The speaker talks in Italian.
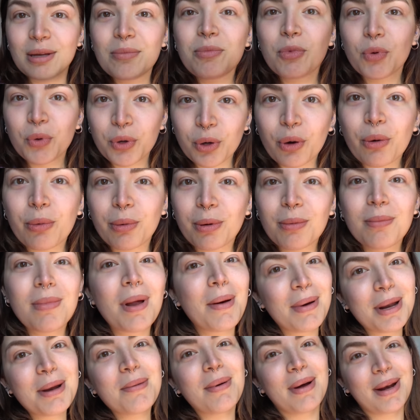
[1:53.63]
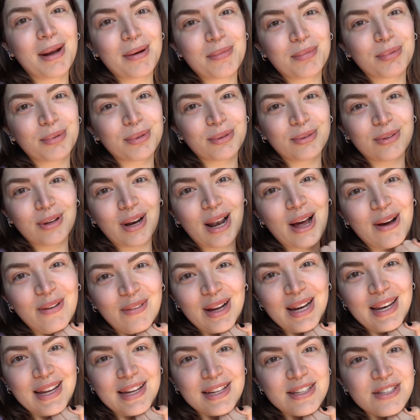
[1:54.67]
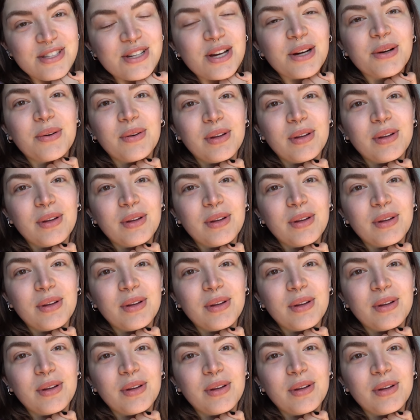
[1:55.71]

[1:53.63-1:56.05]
il mio unico problema rimane appunto la valigia,